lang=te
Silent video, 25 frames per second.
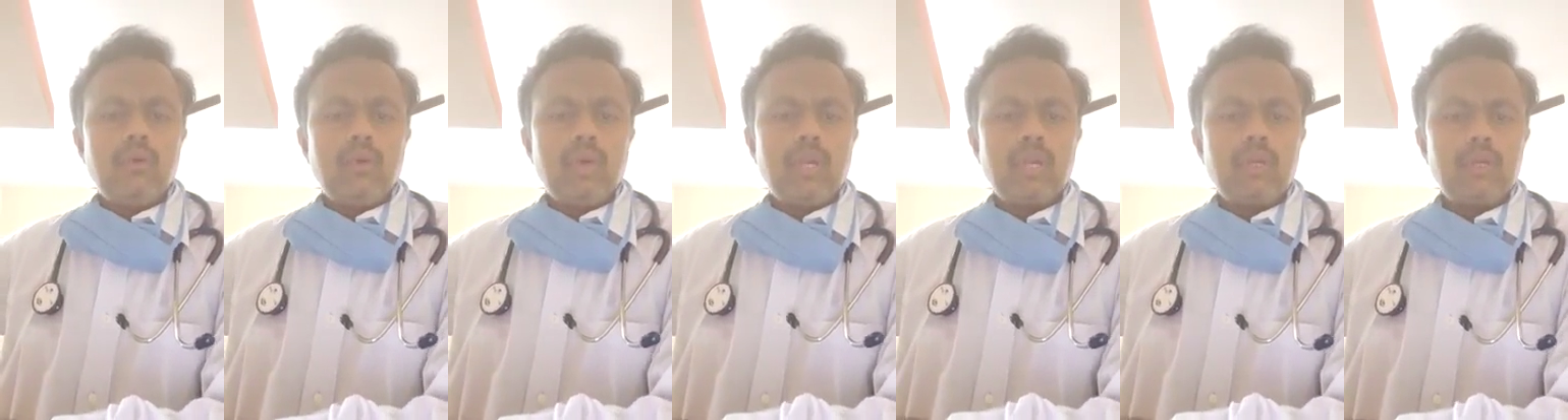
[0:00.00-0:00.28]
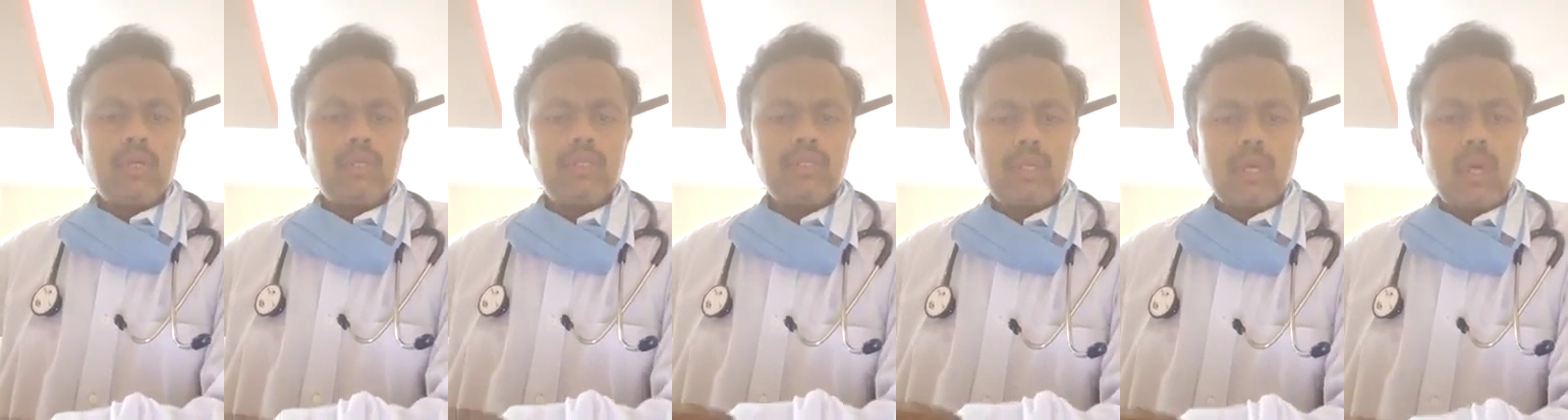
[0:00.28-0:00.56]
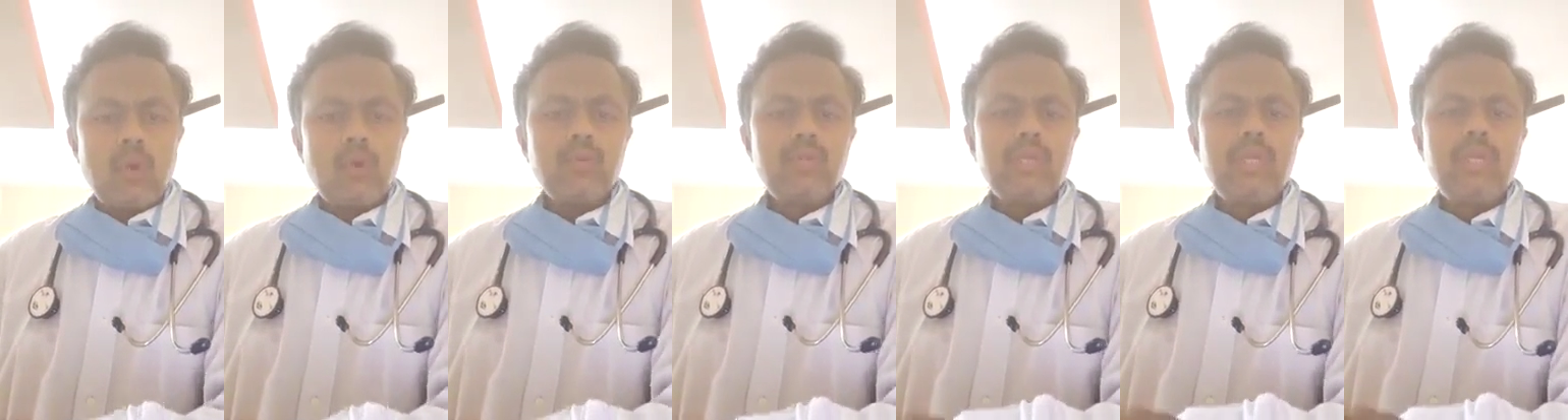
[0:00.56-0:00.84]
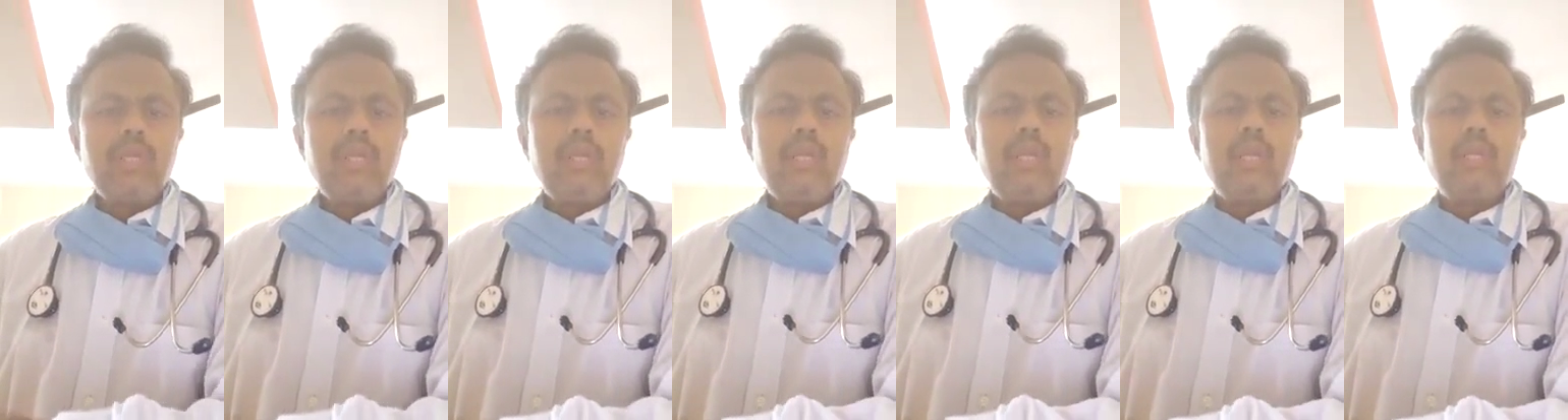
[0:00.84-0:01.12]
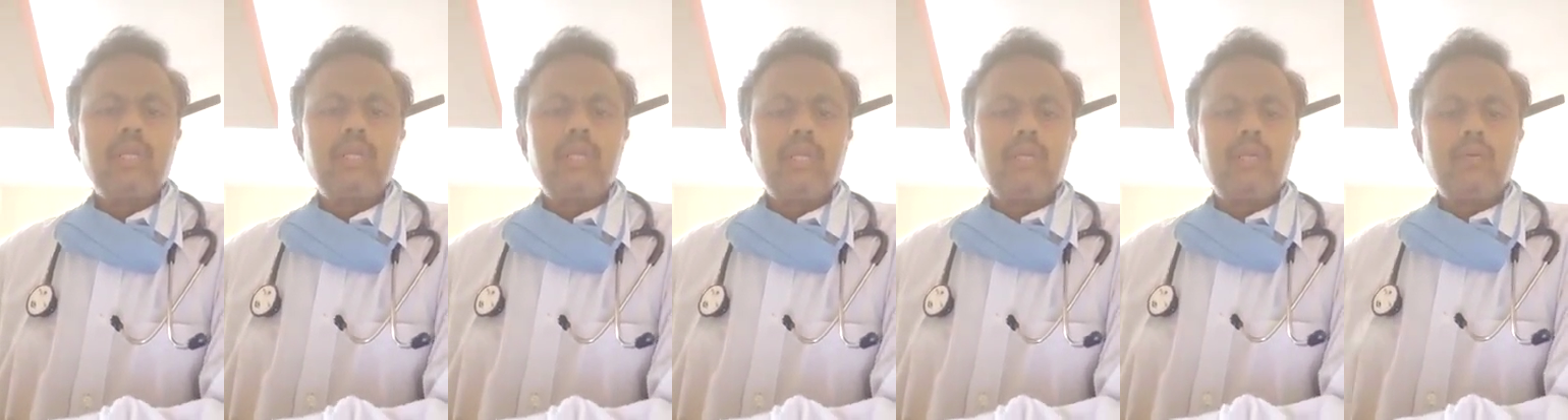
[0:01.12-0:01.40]
వాళ్ళకి కౌన్సిలింగ్
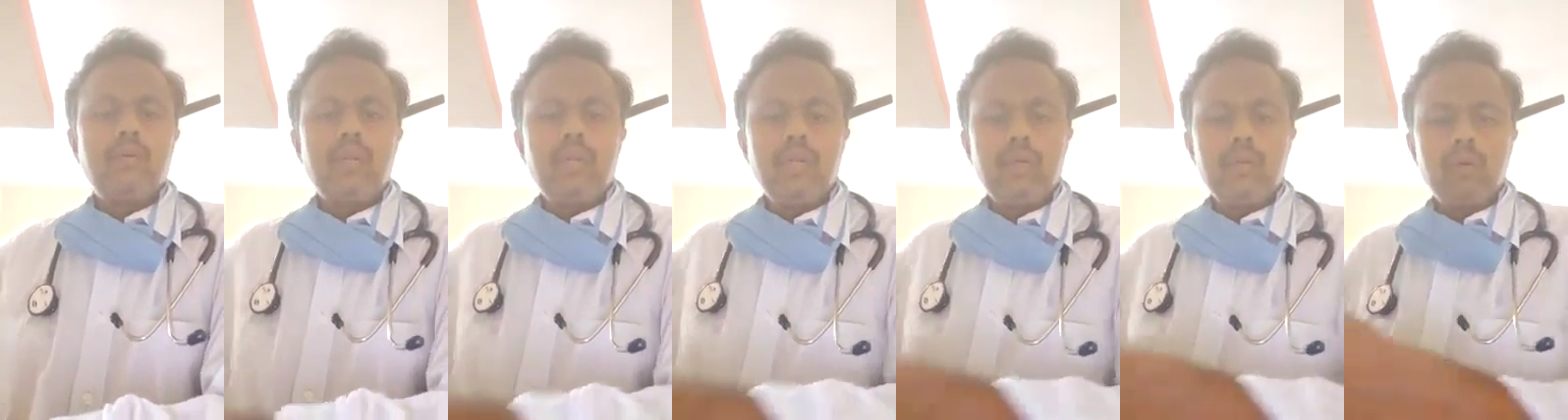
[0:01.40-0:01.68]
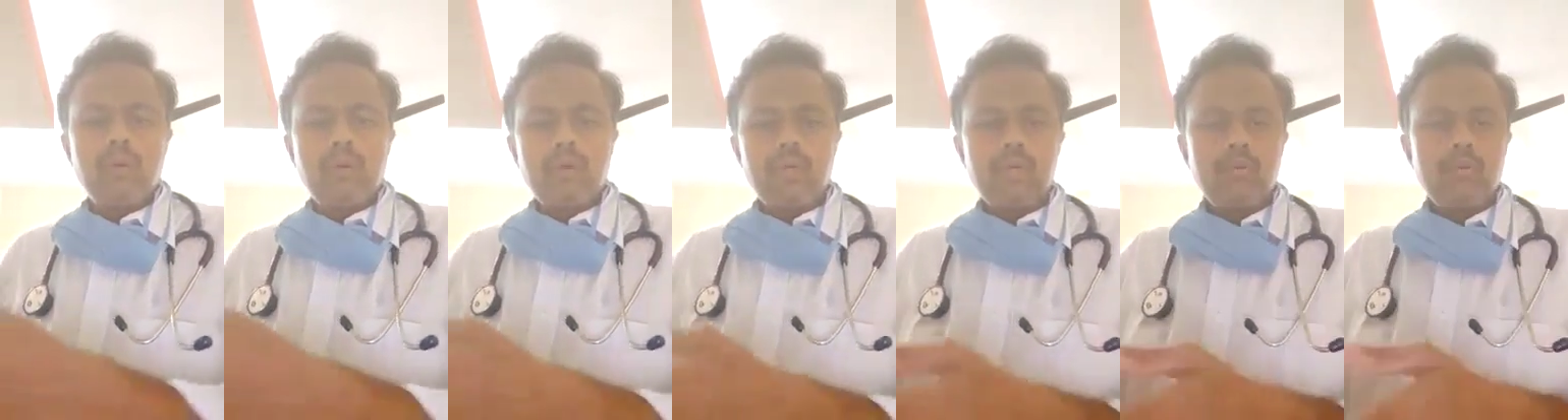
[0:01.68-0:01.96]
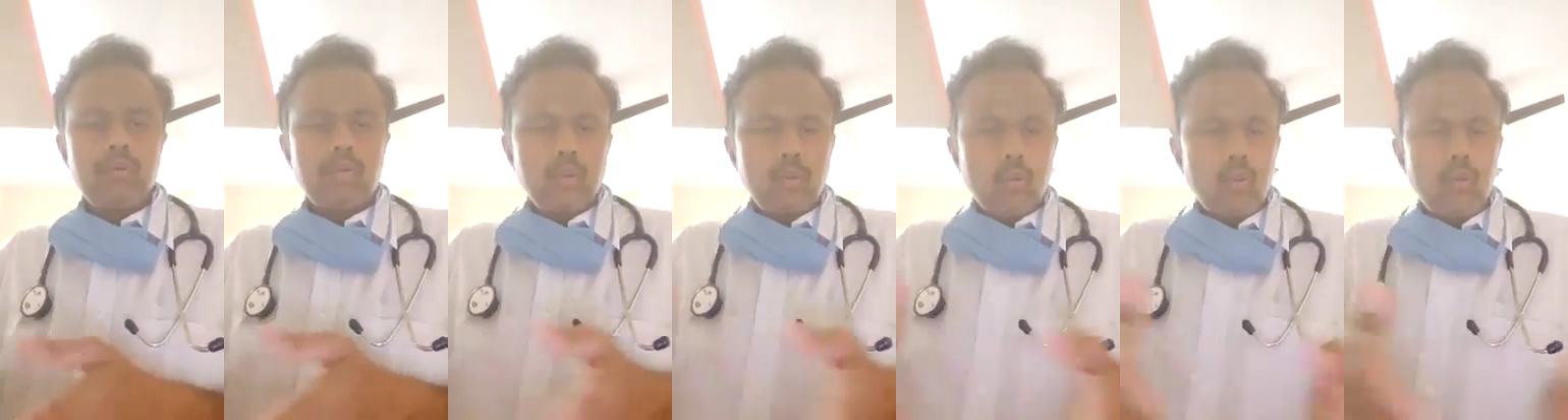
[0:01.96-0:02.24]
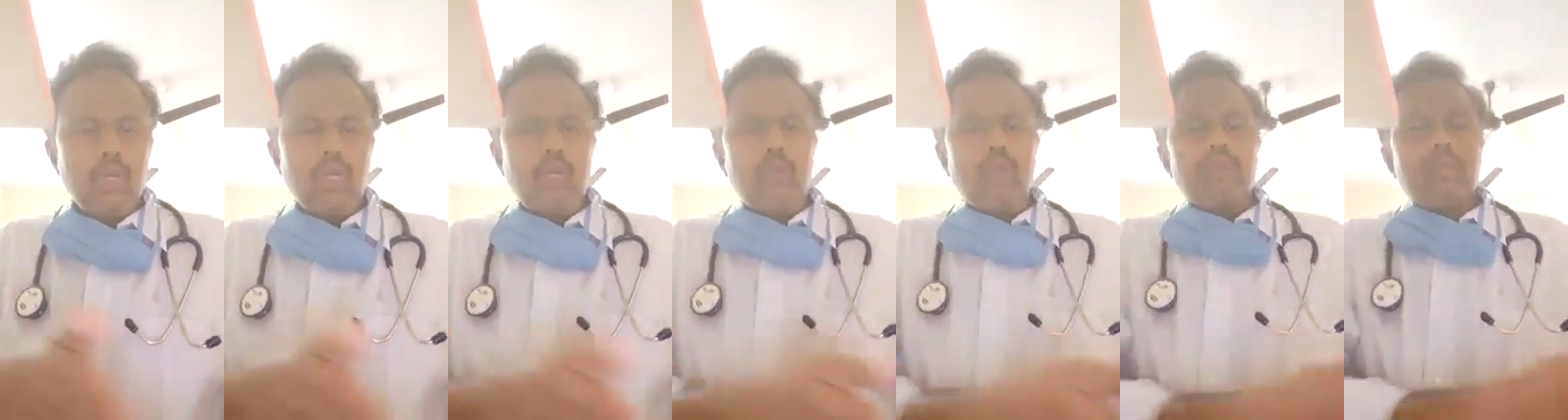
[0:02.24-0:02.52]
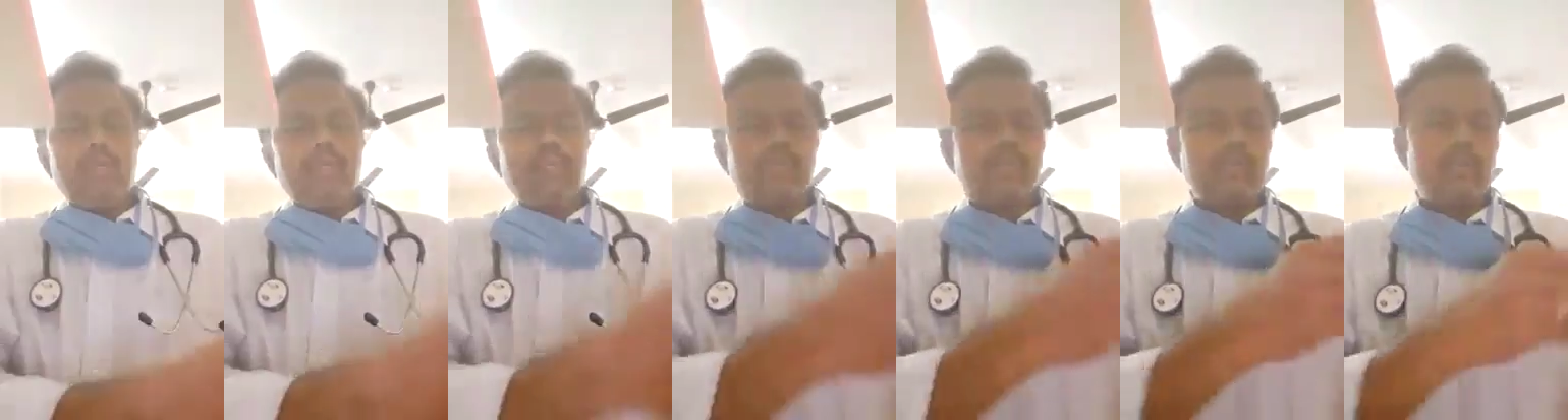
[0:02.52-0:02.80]
ఇవ్వడానికి వెళ్తే వాళ్ళ ఇంట్లో ఉన్నటువంటి కుక్కల్ని
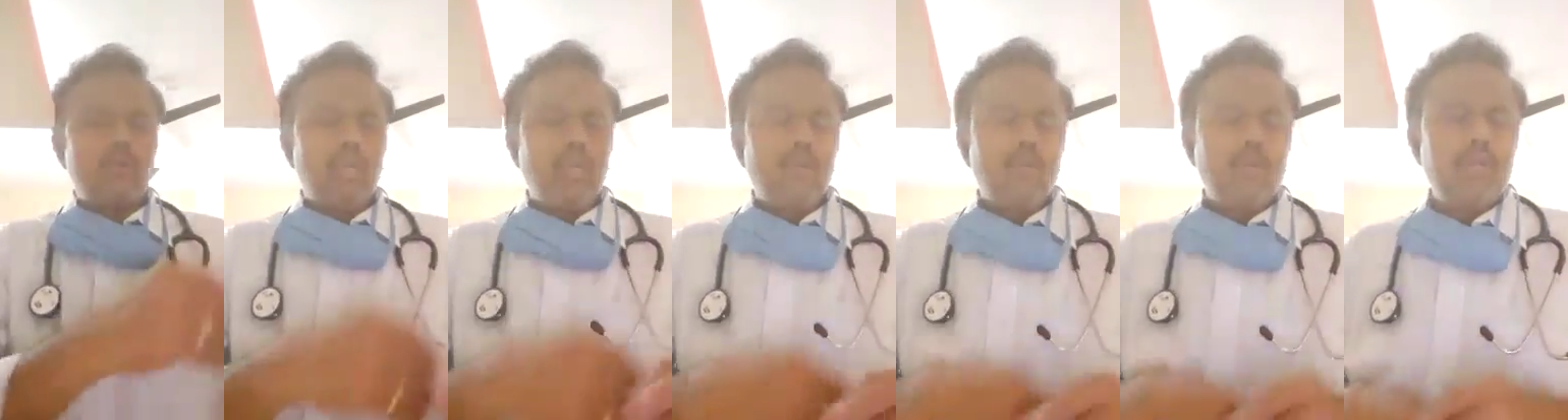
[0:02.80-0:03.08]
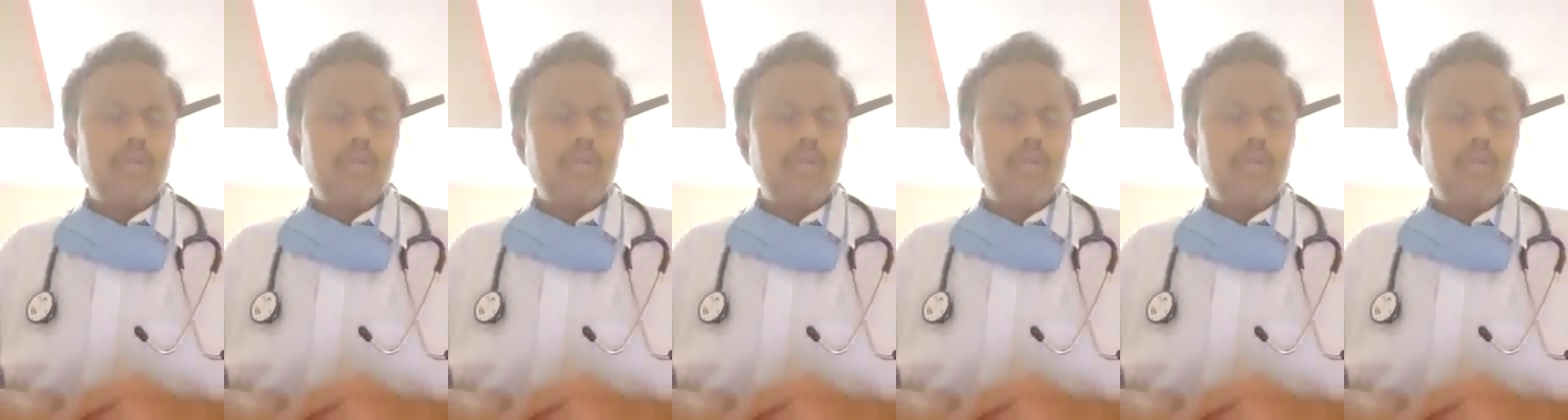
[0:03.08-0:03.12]
వదిలేశాడు వాళ్ళ